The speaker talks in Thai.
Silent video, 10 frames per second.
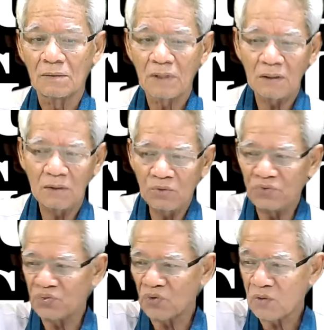เพราะนั้นหุ้น
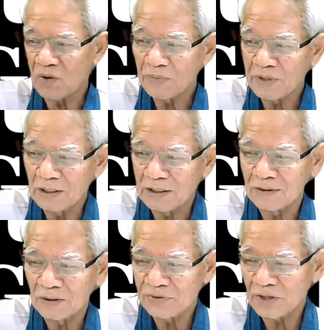ส่วนความคิด
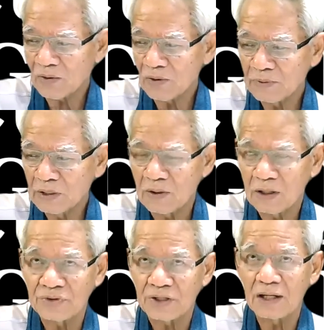แชร์ความคิดความ
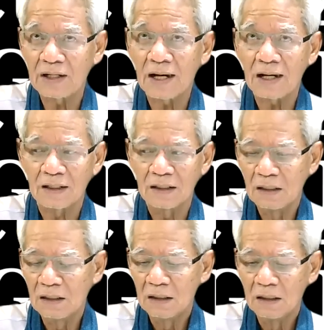เข้าใจให้ได้
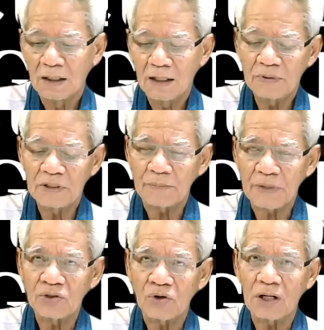แล้วมันจะไป
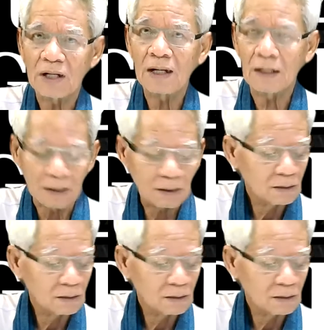ต่อได้หลายๆ